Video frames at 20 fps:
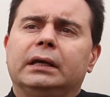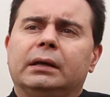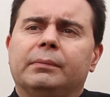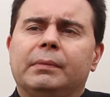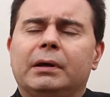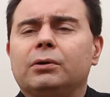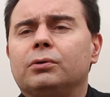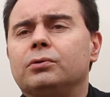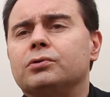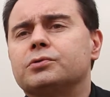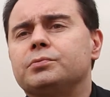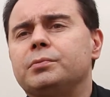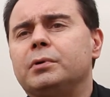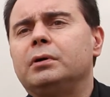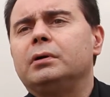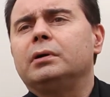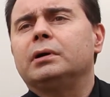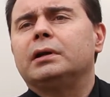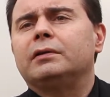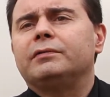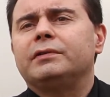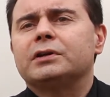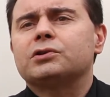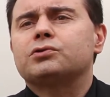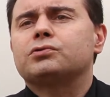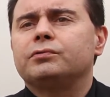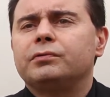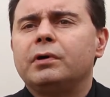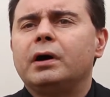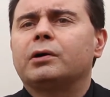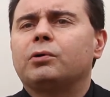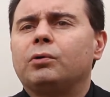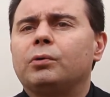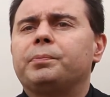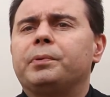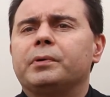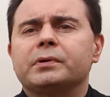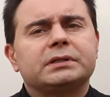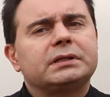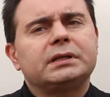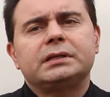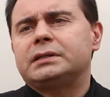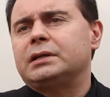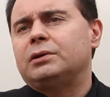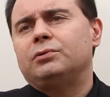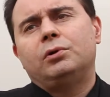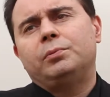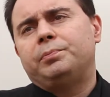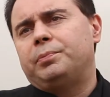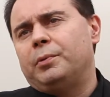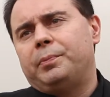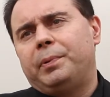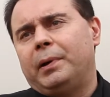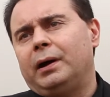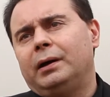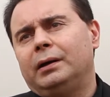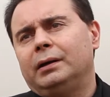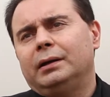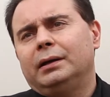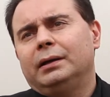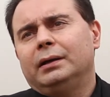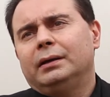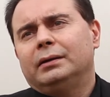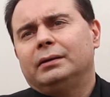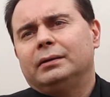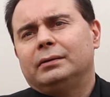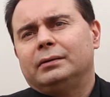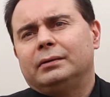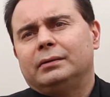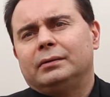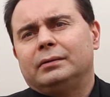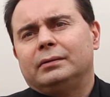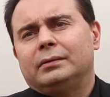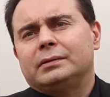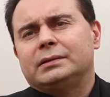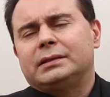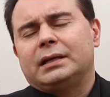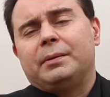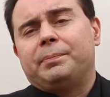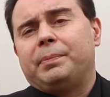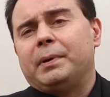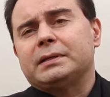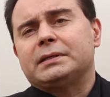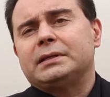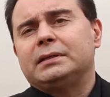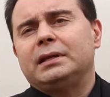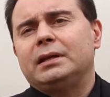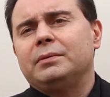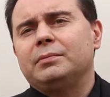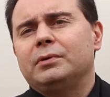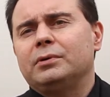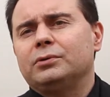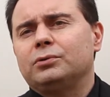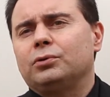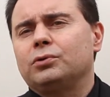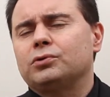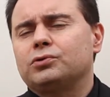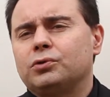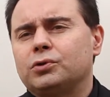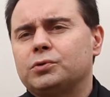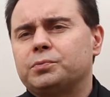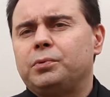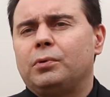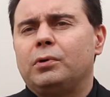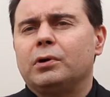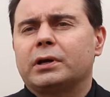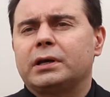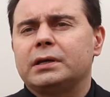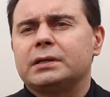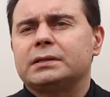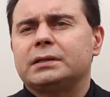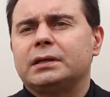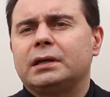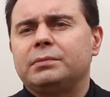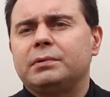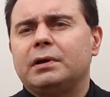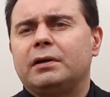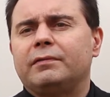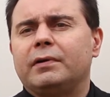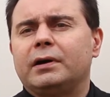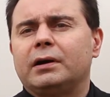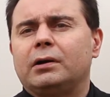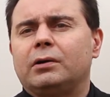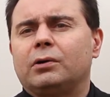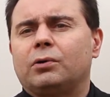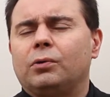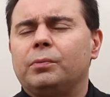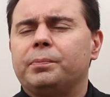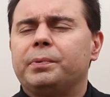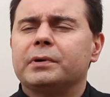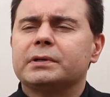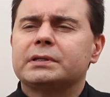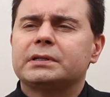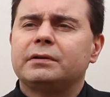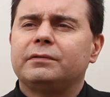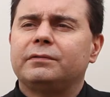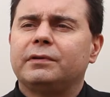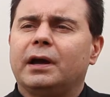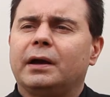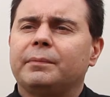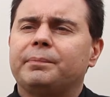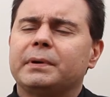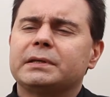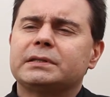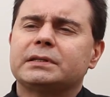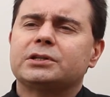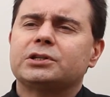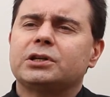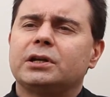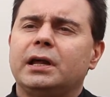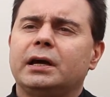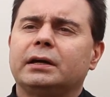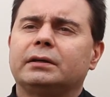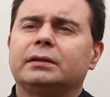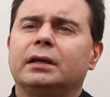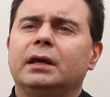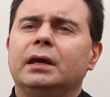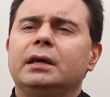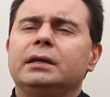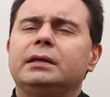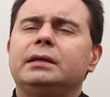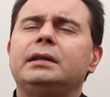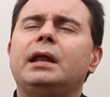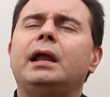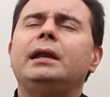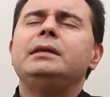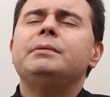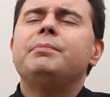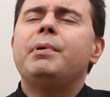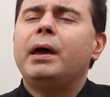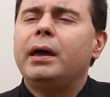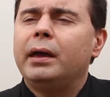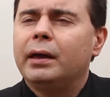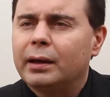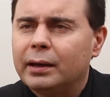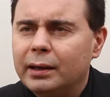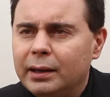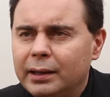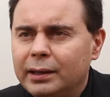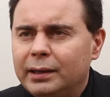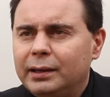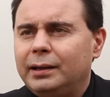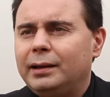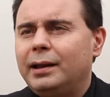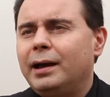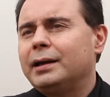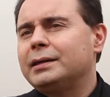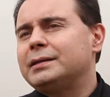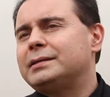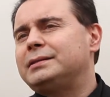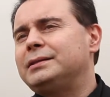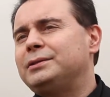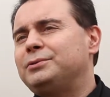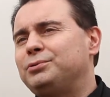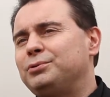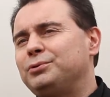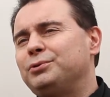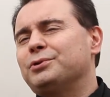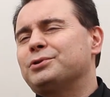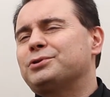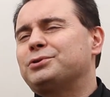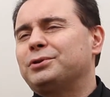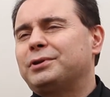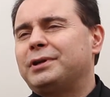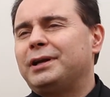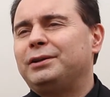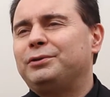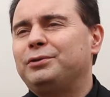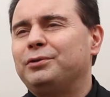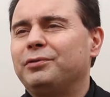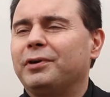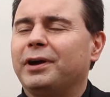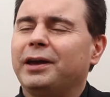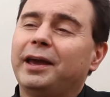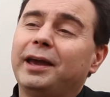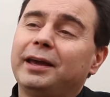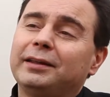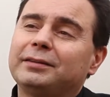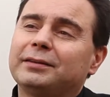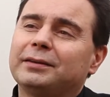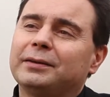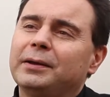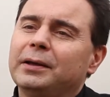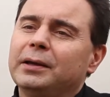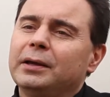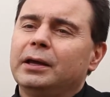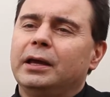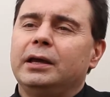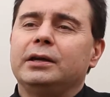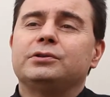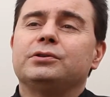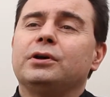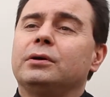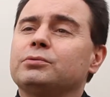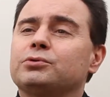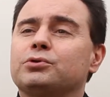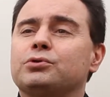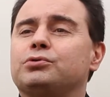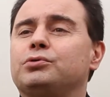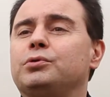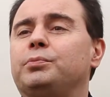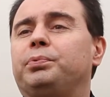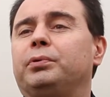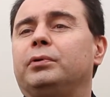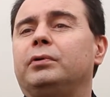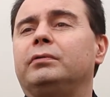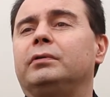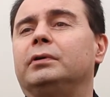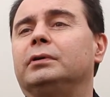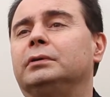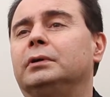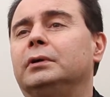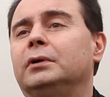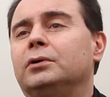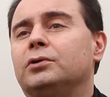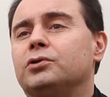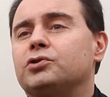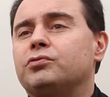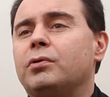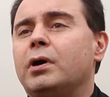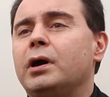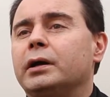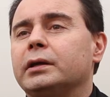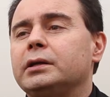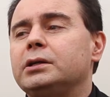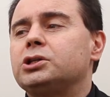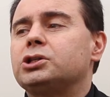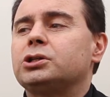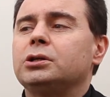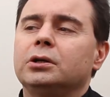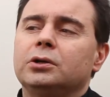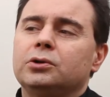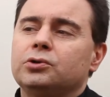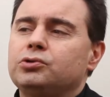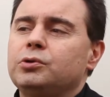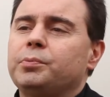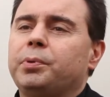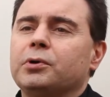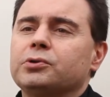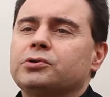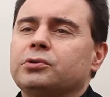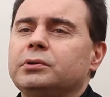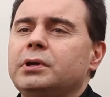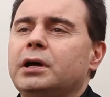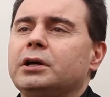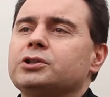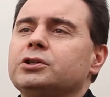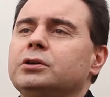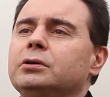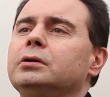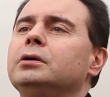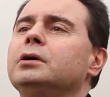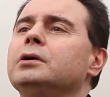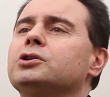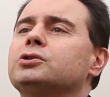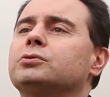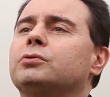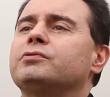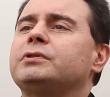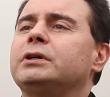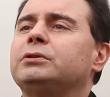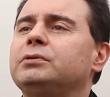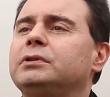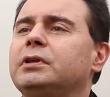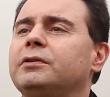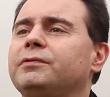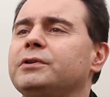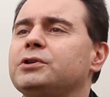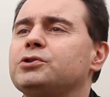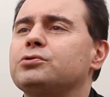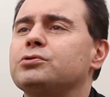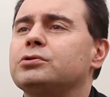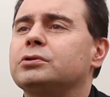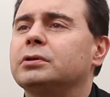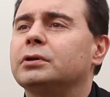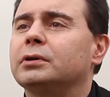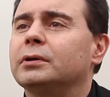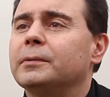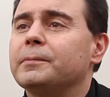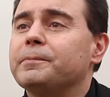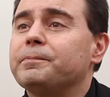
Et malheureusement, elle vient souvent à compenser si elle ne le peut pas. Euh, si elle n'a pas assez d'éléments de ressources pour encaisser, eh bien elle va compenser vers un passage à l'acte qui la libère et la restitue dans ce qu'elle devrait être. Exemple, je suis pauvre, je vois un riche, je lui prends son argent, je trouve ça tout à fait juste.